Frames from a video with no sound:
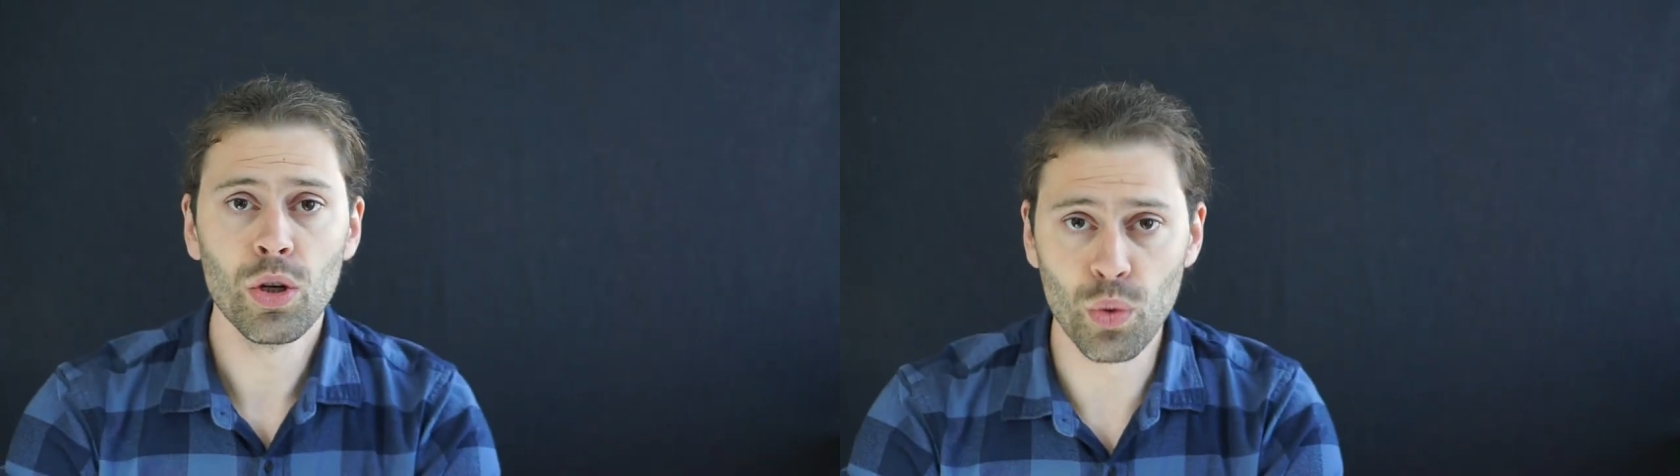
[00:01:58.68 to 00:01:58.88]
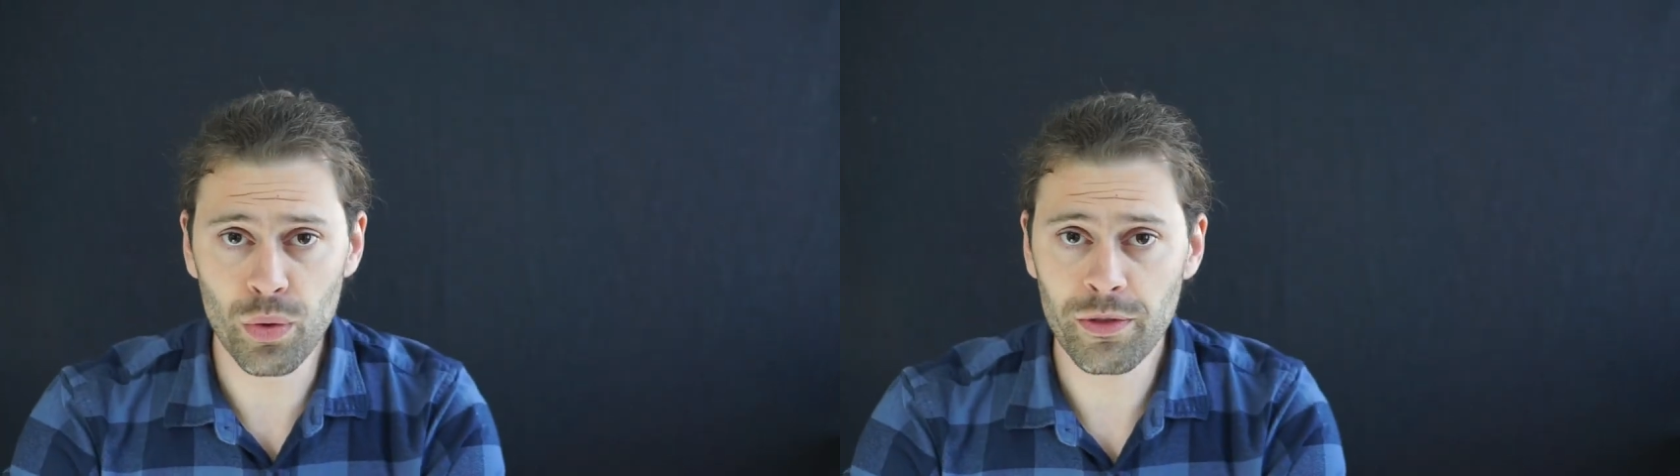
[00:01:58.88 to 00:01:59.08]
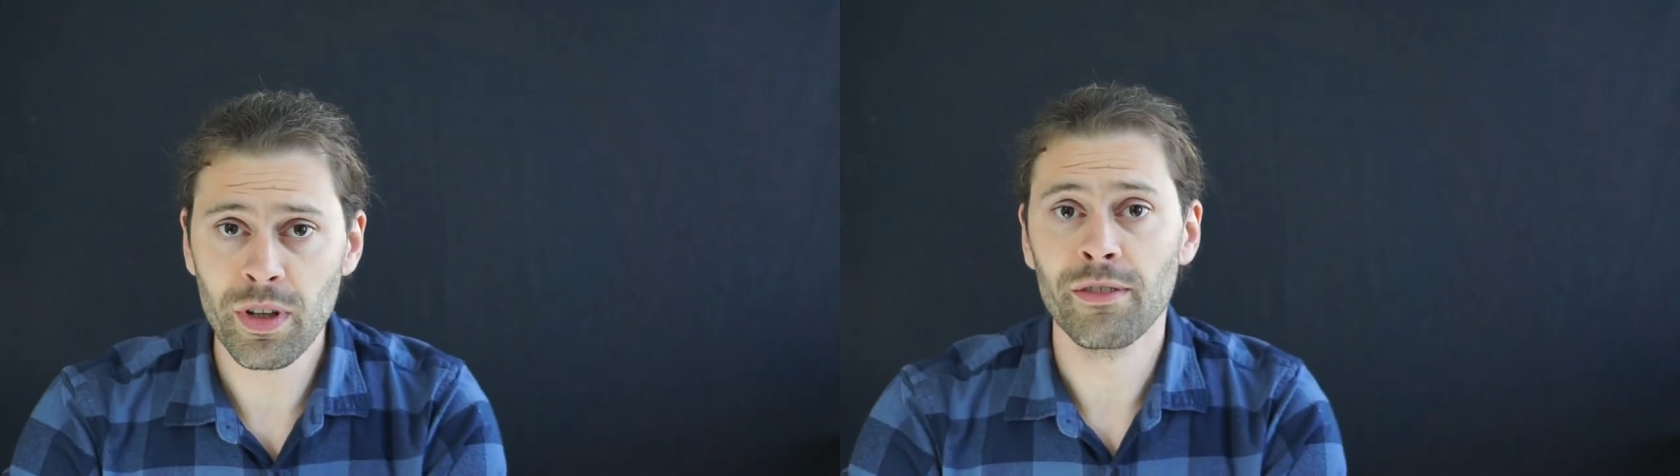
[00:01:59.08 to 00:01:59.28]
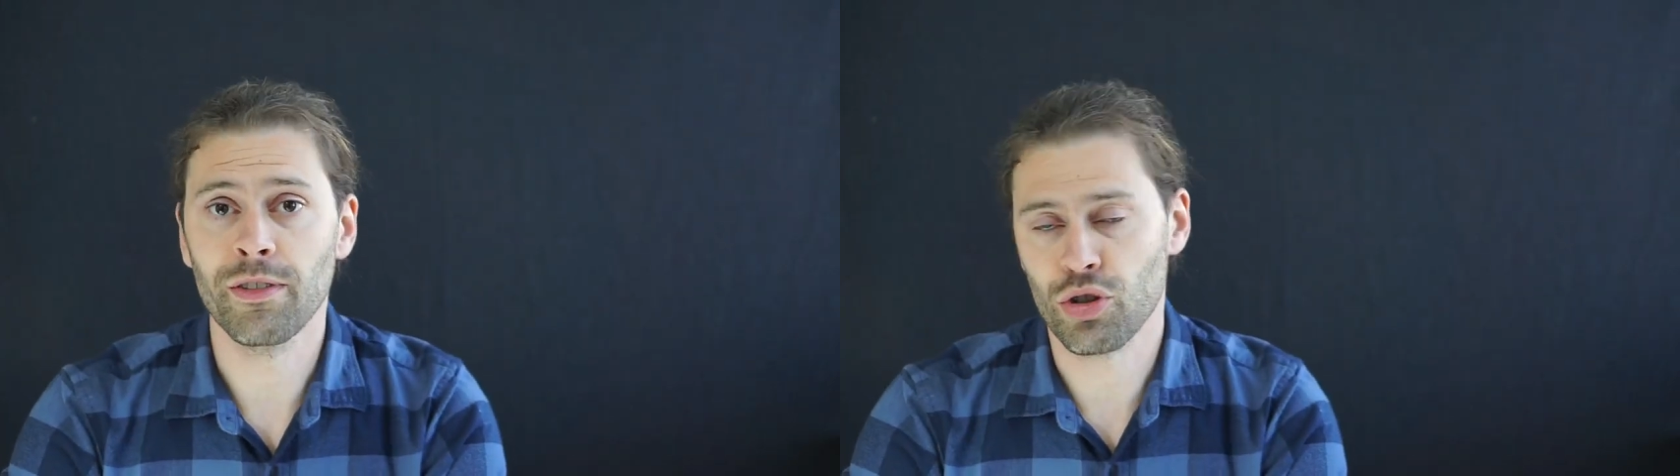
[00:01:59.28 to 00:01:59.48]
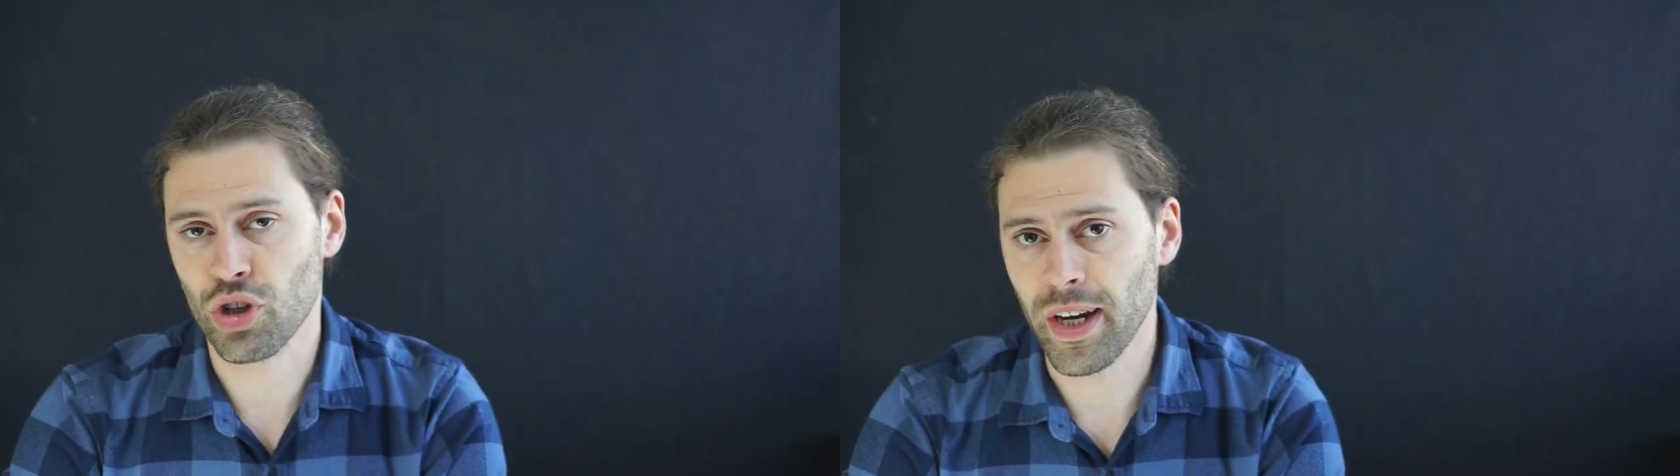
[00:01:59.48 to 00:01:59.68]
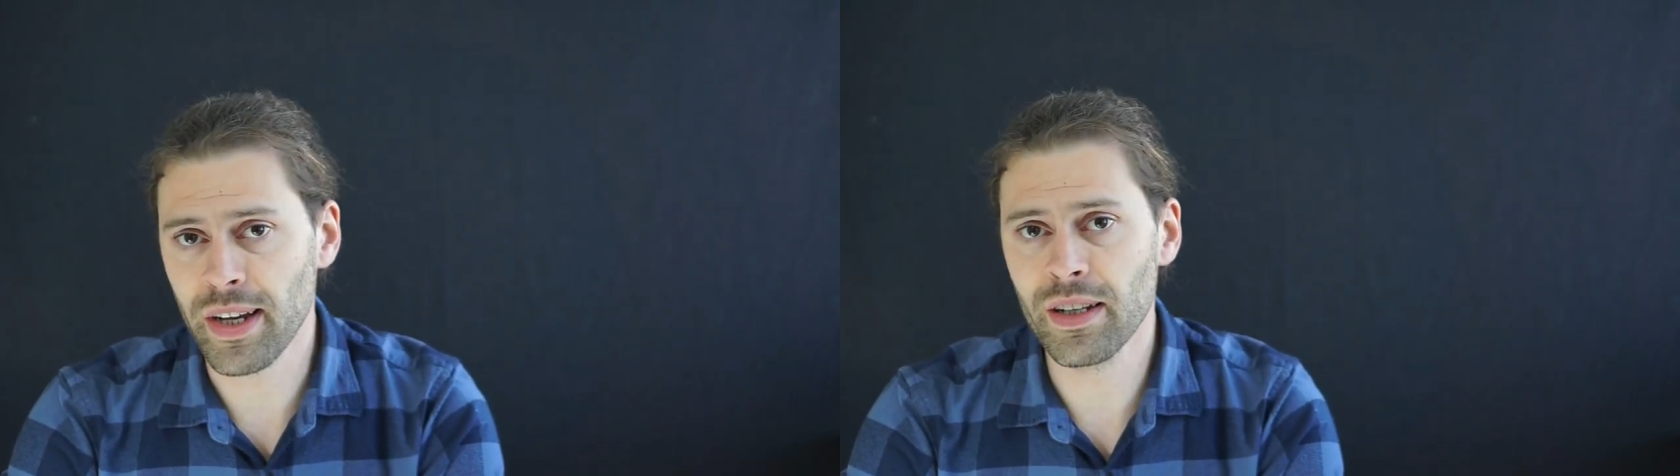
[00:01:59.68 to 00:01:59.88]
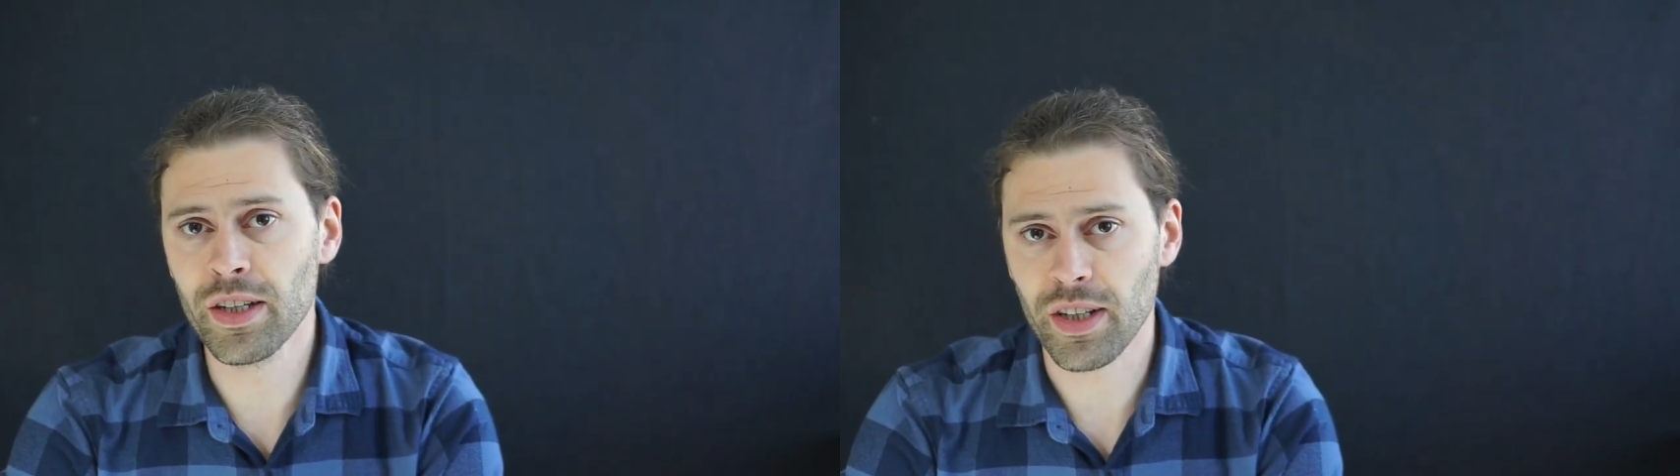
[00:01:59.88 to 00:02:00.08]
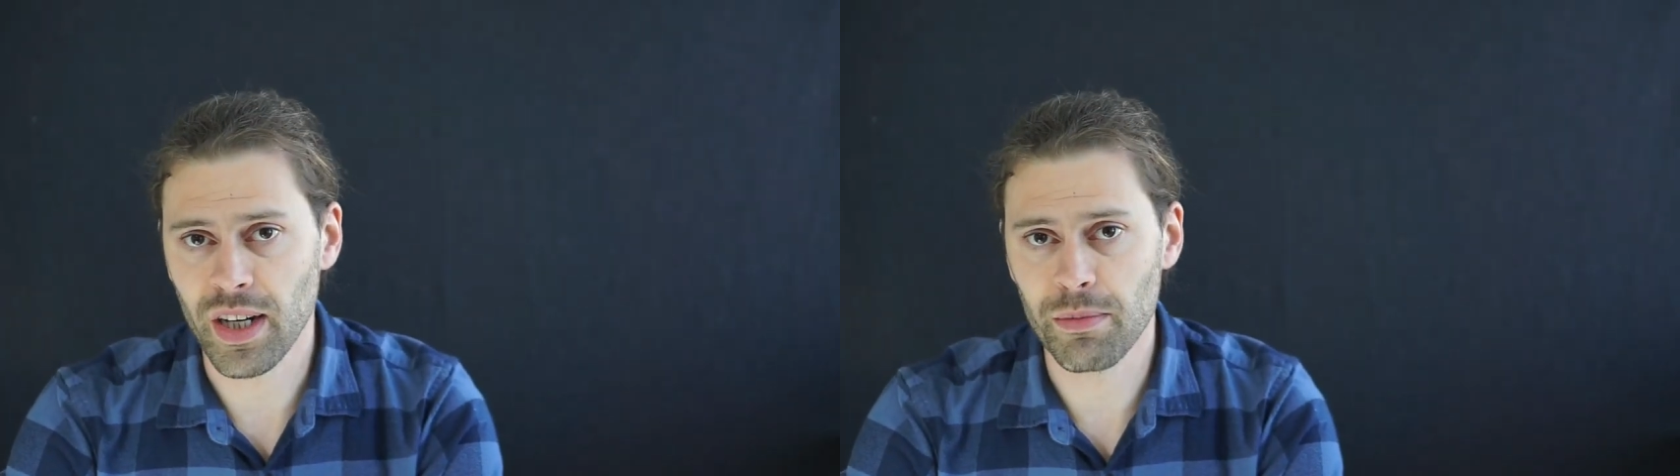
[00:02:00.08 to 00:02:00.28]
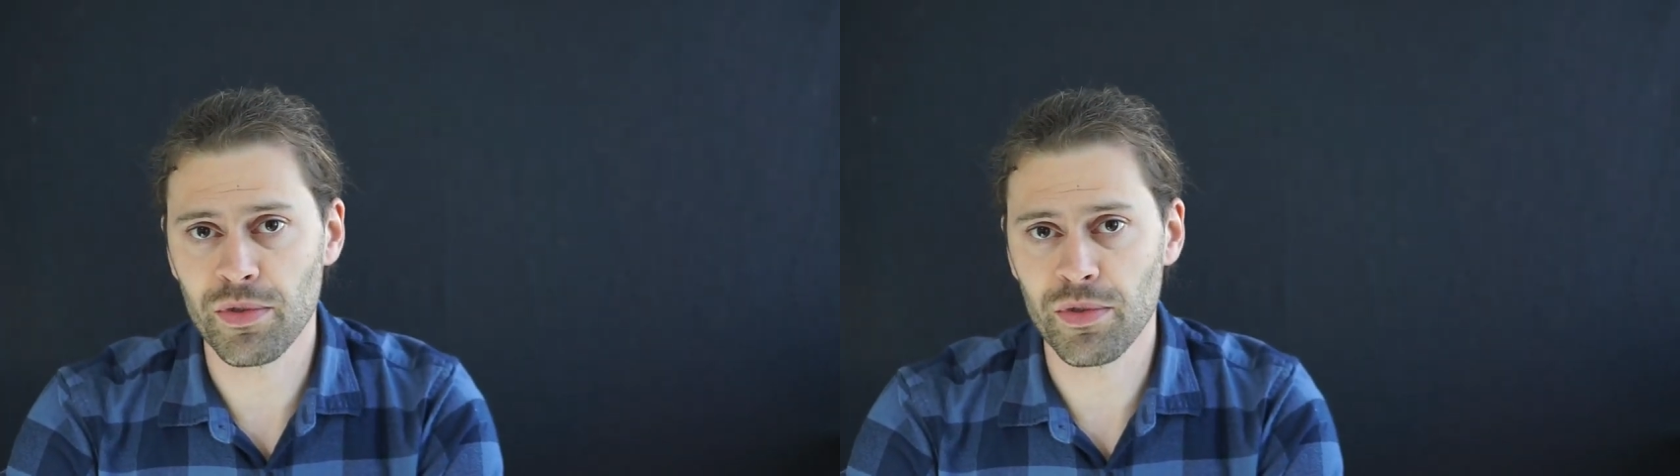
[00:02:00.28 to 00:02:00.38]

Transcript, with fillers: Nun, wahrscheinlich haben